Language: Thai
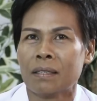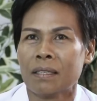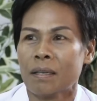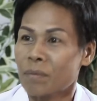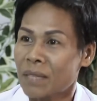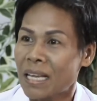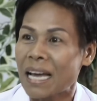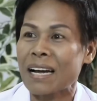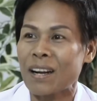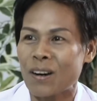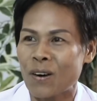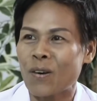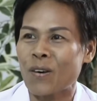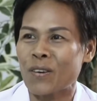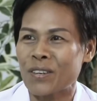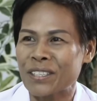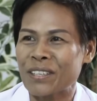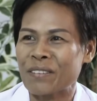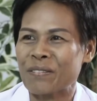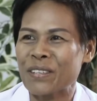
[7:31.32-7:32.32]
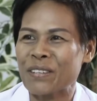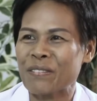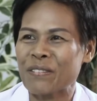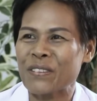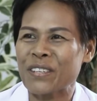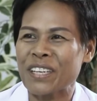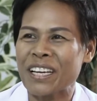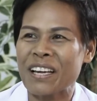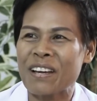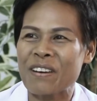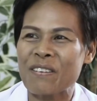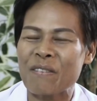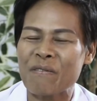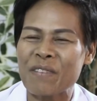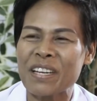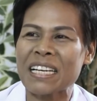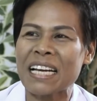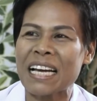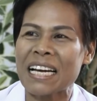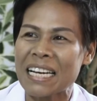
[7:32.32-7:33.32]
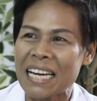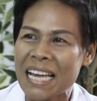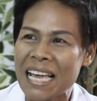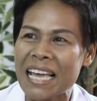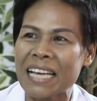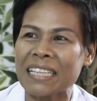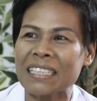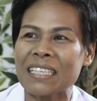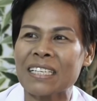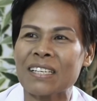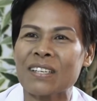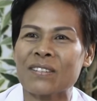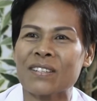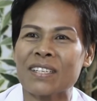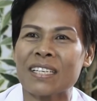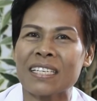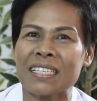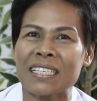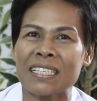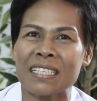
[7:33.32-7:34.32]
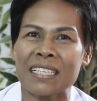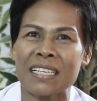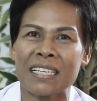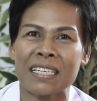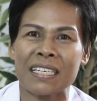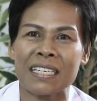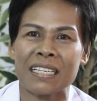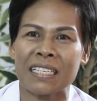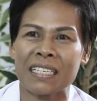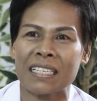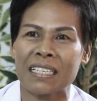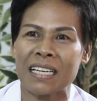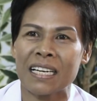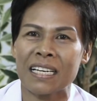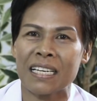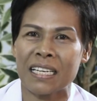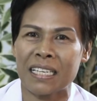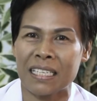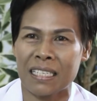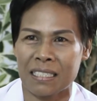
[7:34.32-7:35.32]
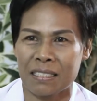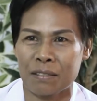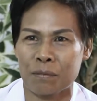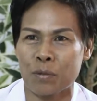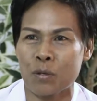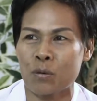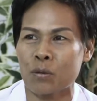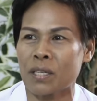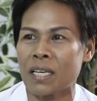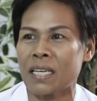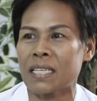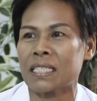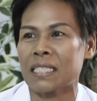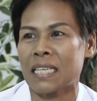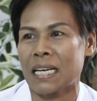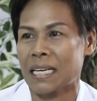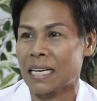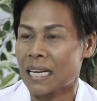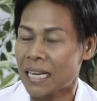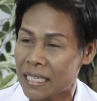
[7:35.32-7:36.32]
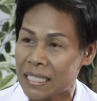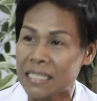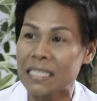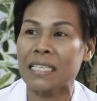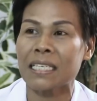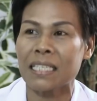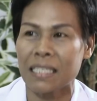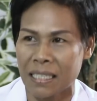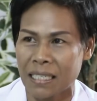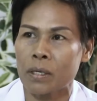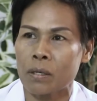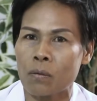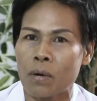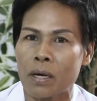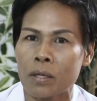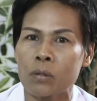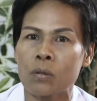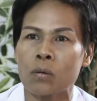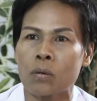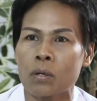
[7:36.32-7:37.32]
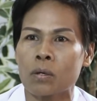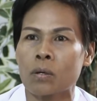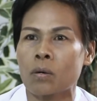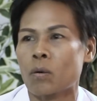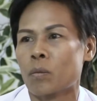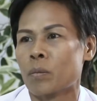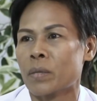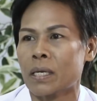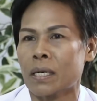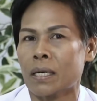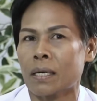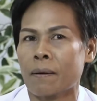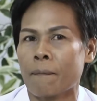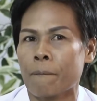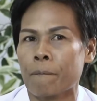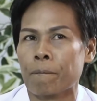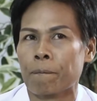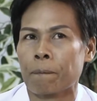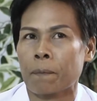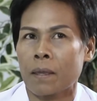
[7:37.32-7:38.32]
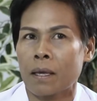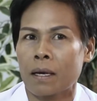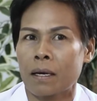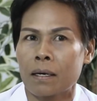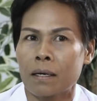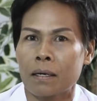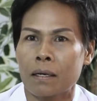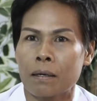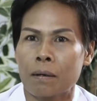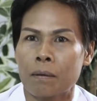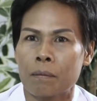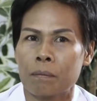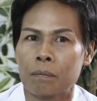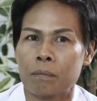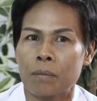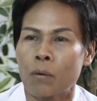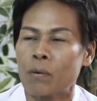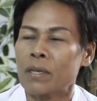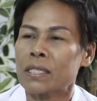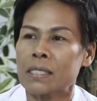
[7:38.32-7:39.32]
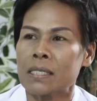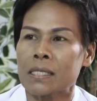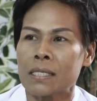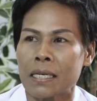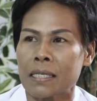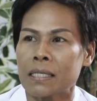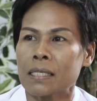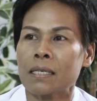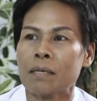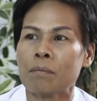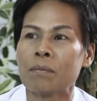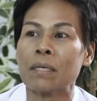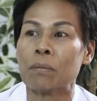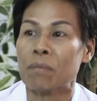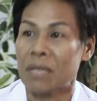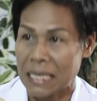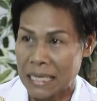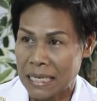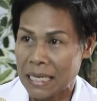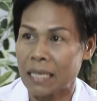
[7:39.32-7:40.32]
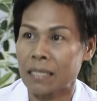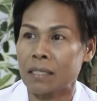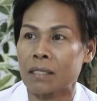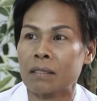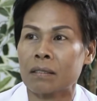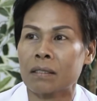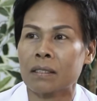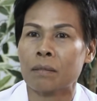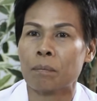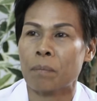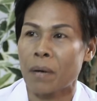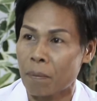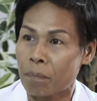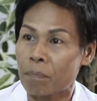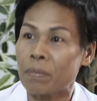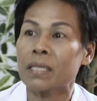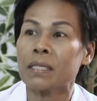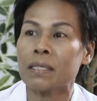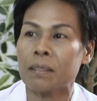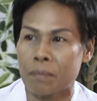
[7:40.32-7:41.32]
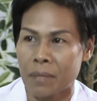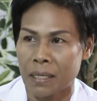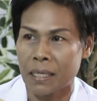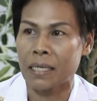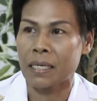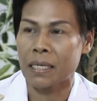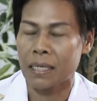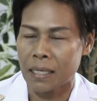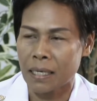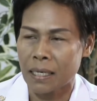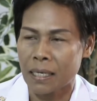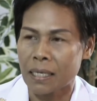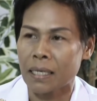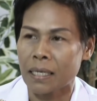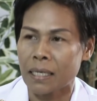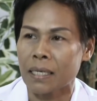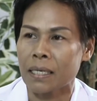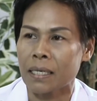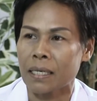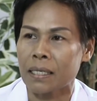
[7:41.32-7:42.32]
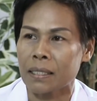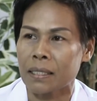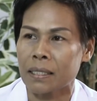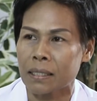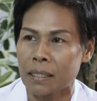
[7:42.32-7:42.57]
น้ำตาคลอเลยพี่พูดง่ายว่าเป็นครั้งแรกที่เราได้ได้ได้เห็นพระองค์ท่านอย่างใกล้ชิด คิดว่าทุกคนคงมีภาวะจิตใจที่เหมือนเหมือนกันก็คือปรับปลื้มอะไรอย่างนี้ค่ะ